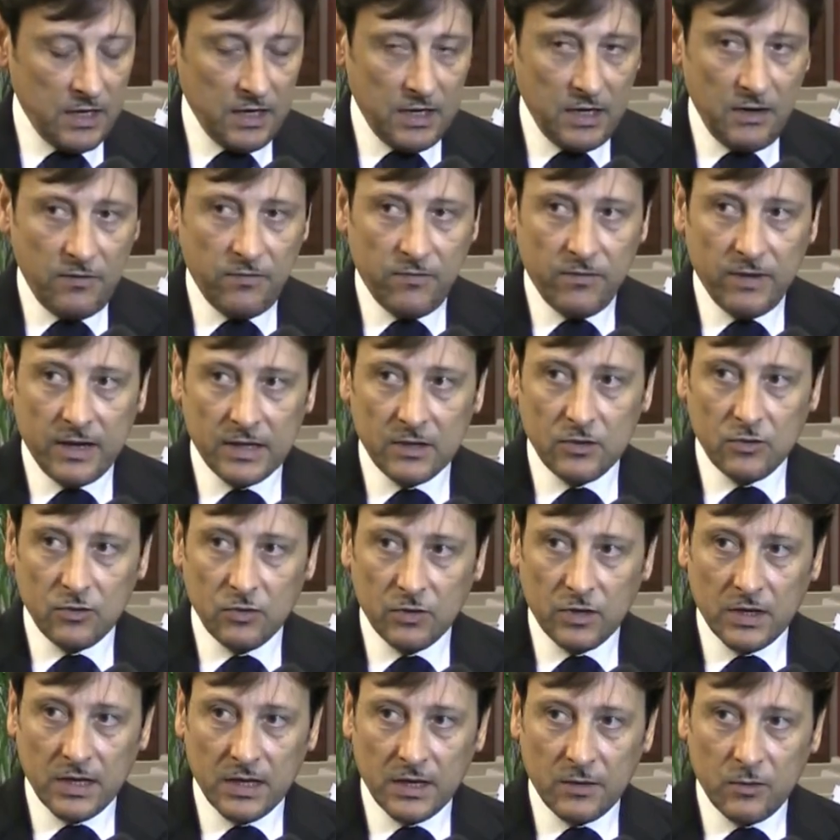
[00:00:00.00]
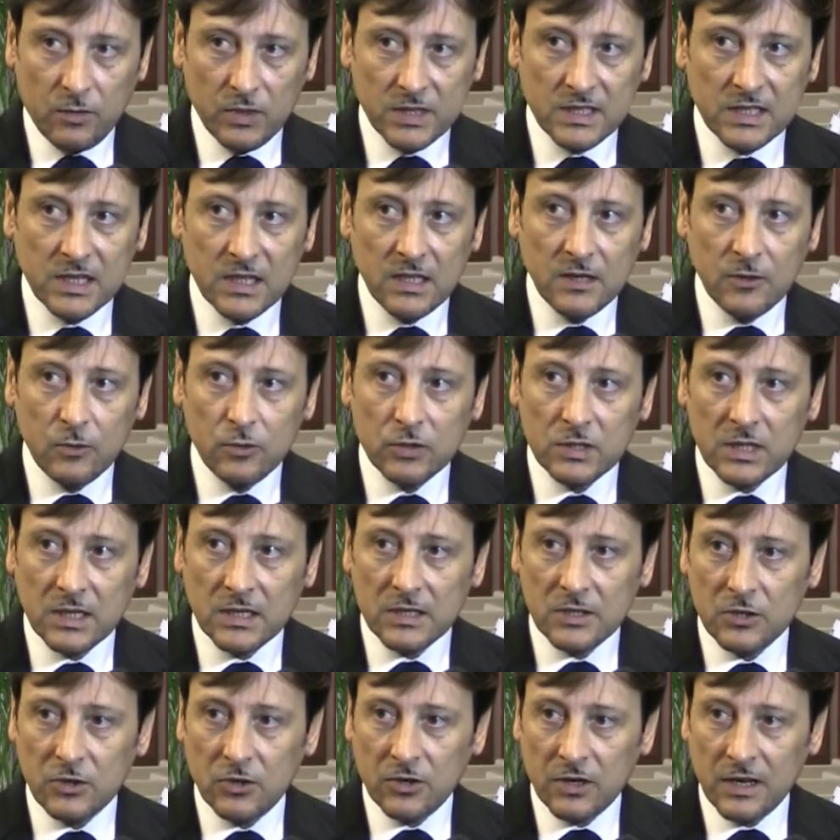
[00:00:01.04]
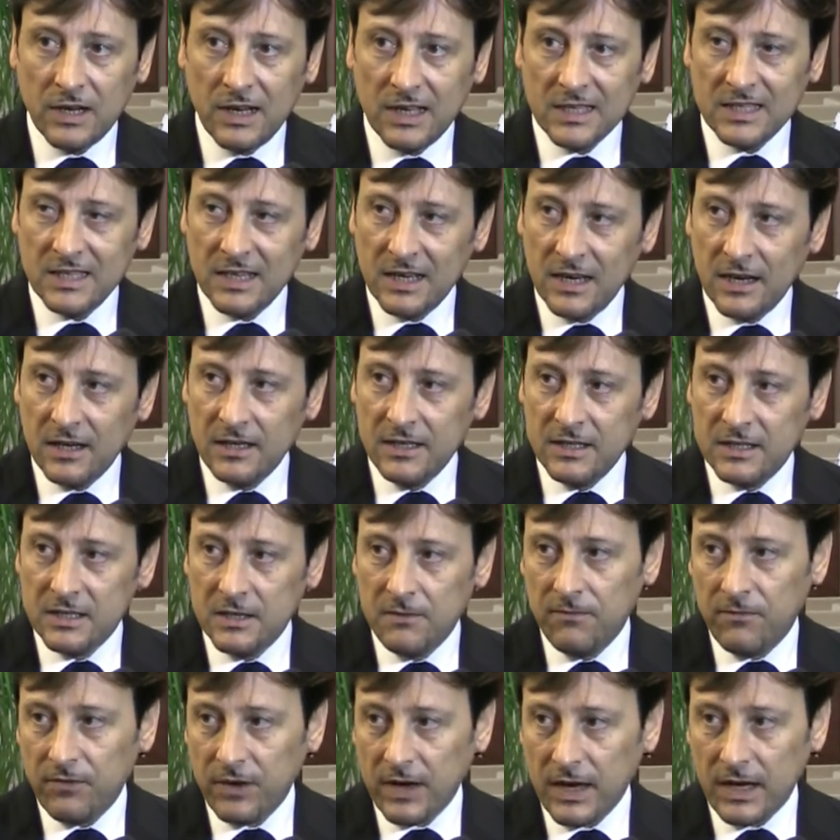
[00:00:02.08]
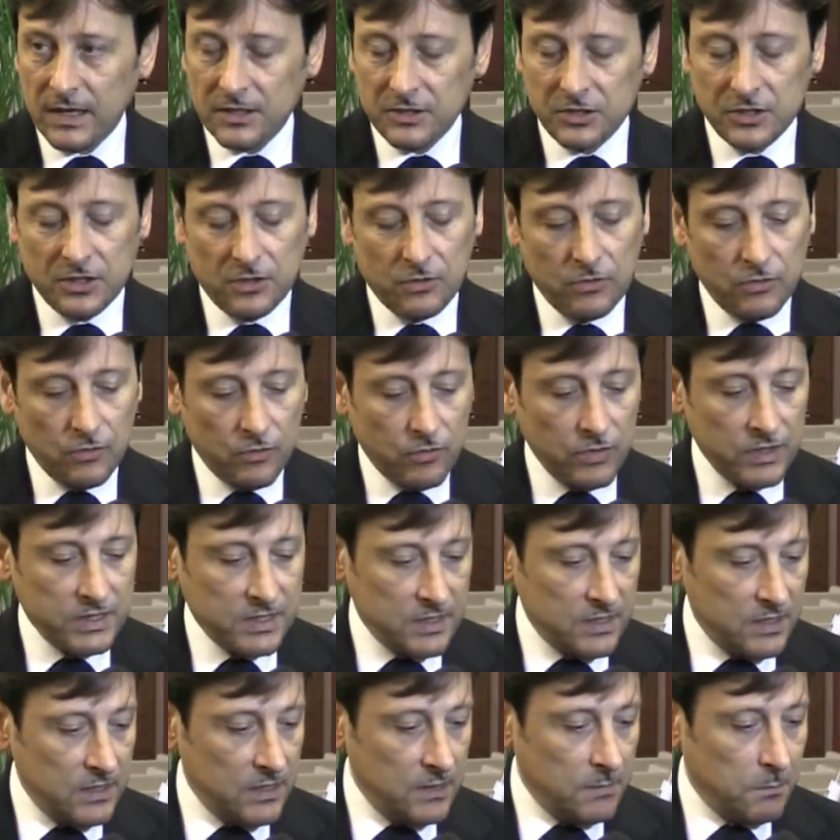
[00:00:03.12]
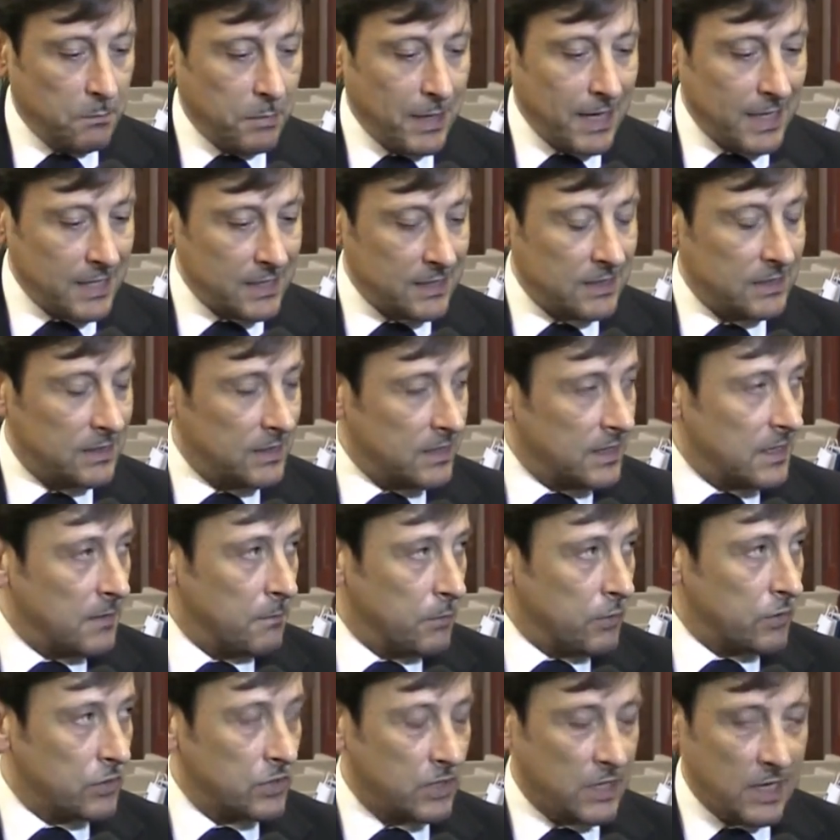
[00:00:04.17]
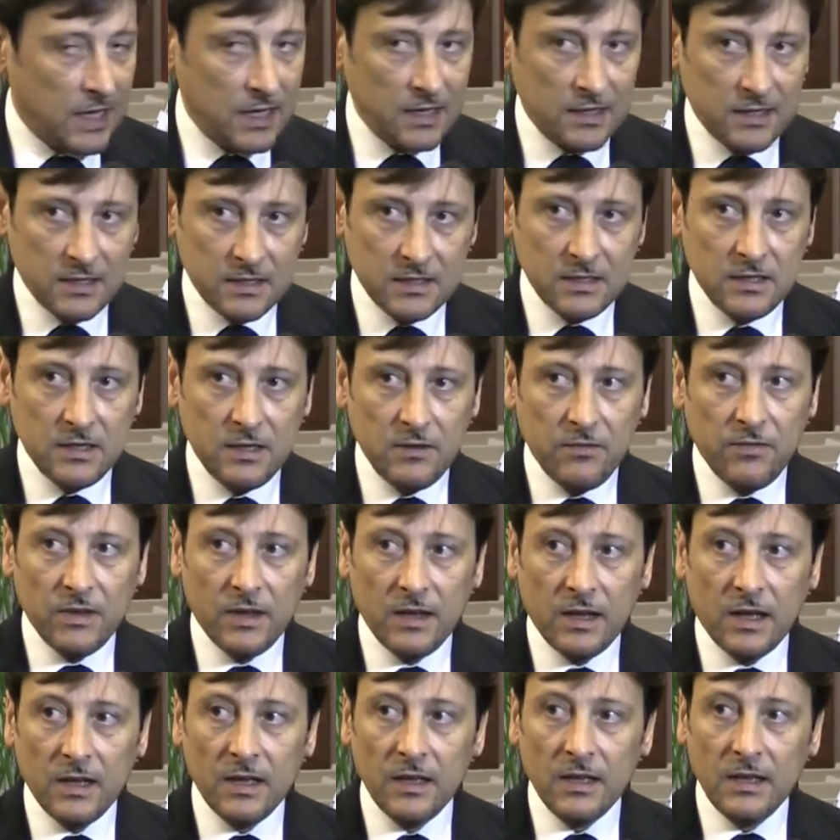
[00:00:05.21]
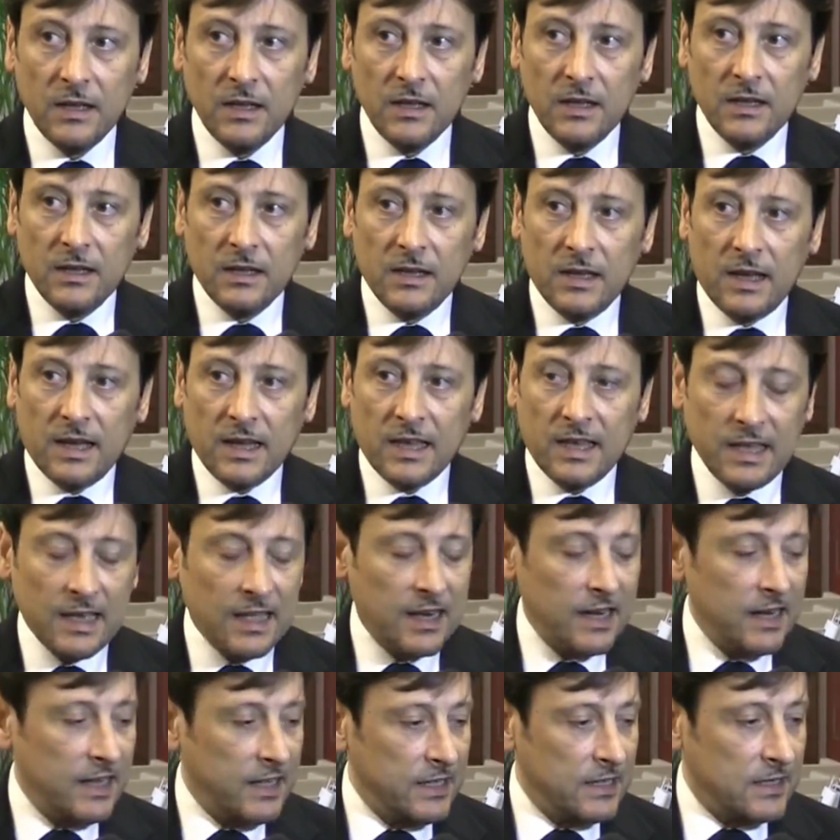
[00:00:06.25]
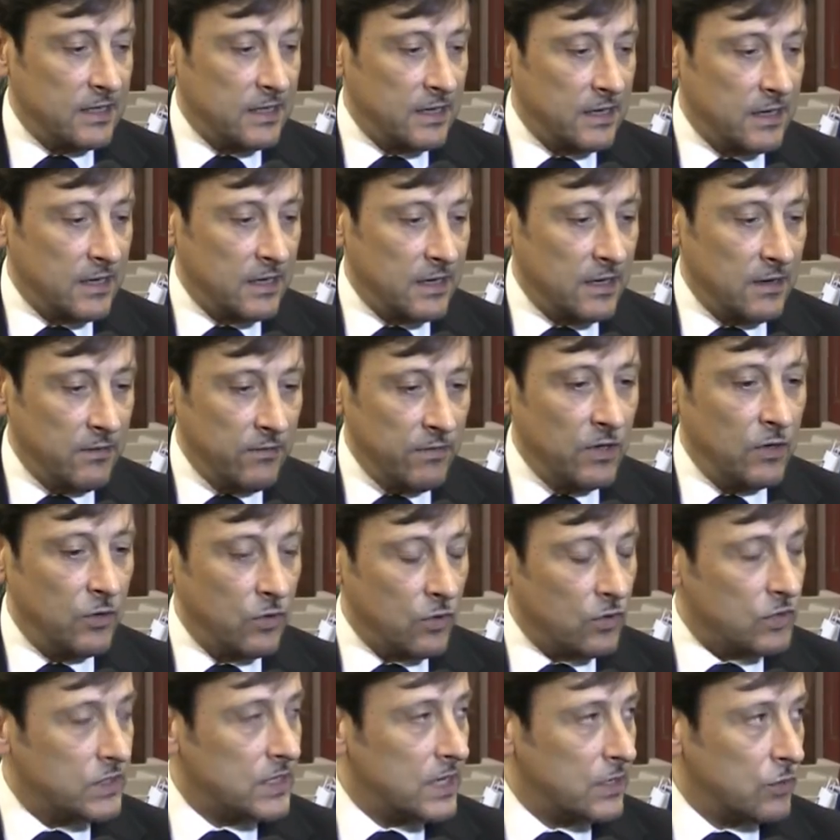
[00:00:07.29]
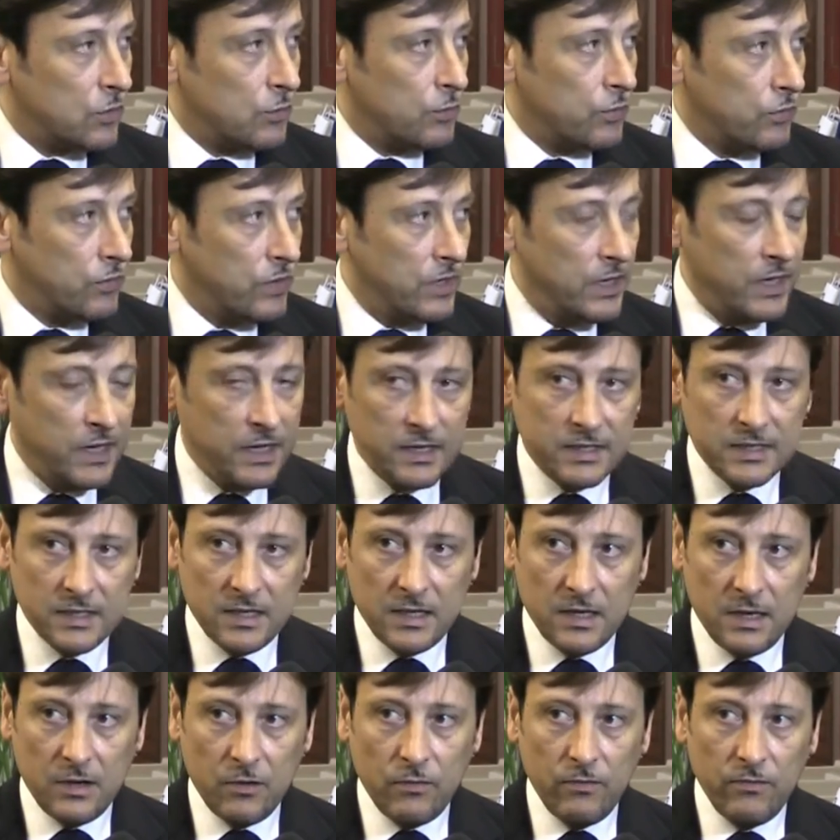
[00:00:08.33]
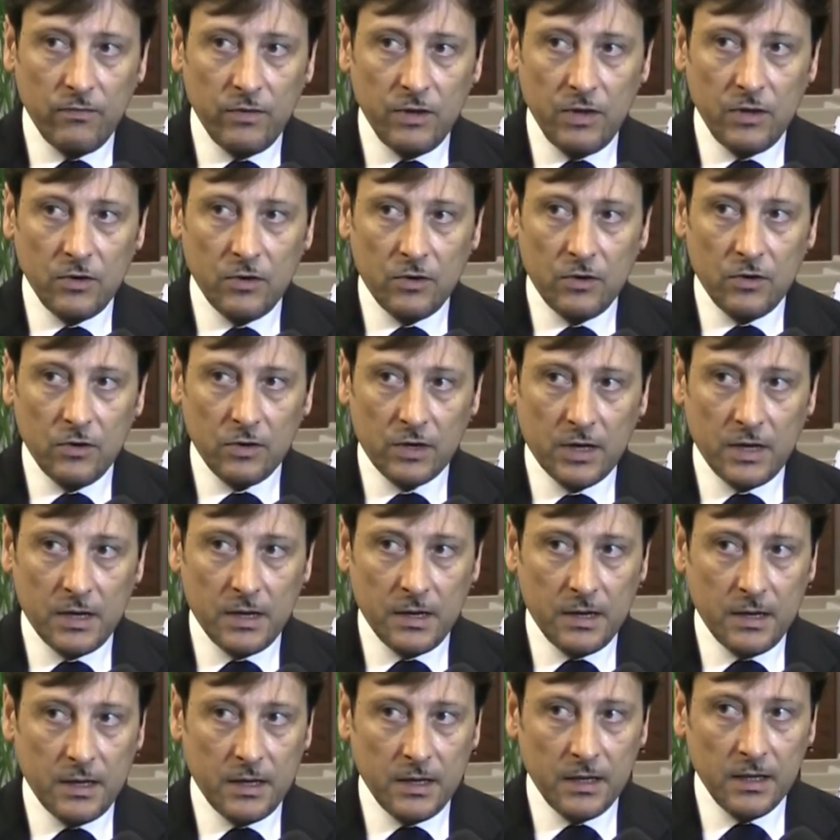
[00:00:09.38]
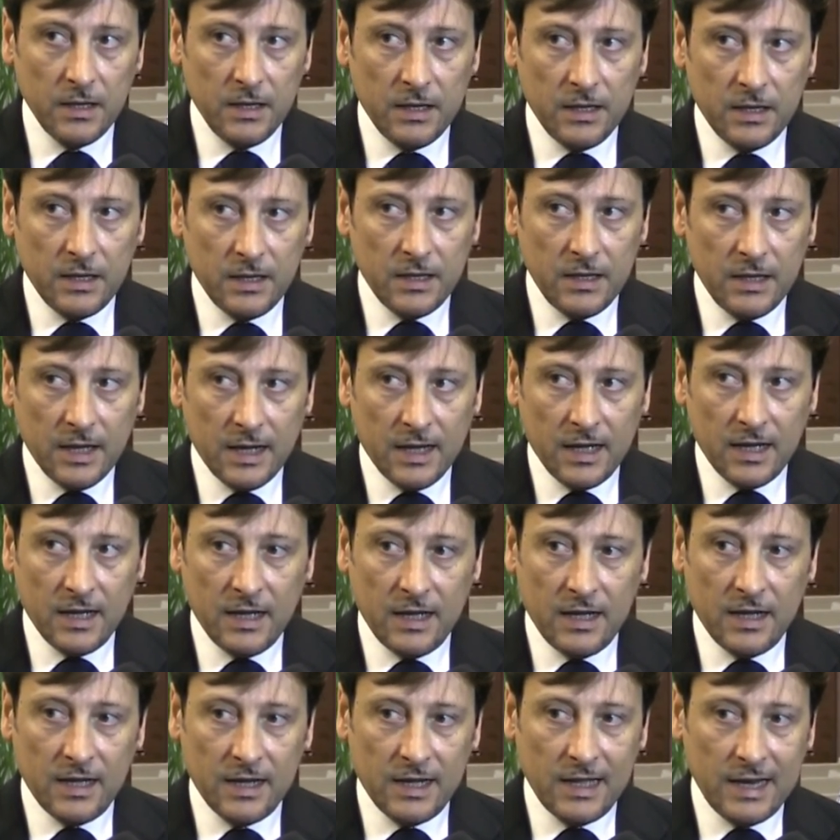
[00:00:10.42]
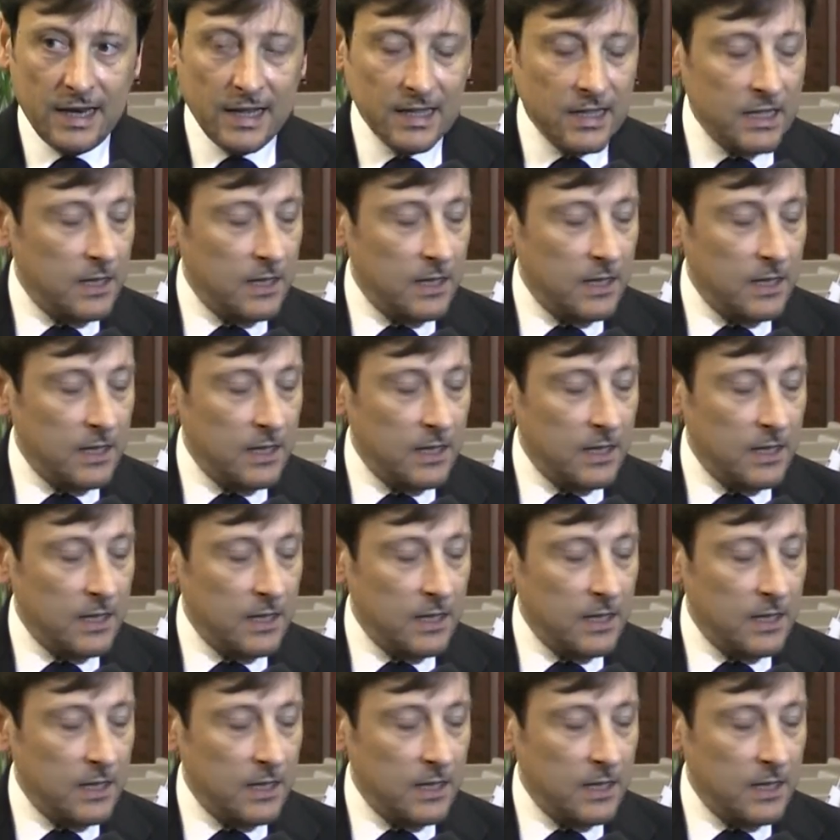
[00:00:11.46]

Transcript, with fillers: il fatto che questa degustazione la si realizzi in Francia con questi partner importanti significa a chiare lettere che il vino rosato pugliese è un vino che da grande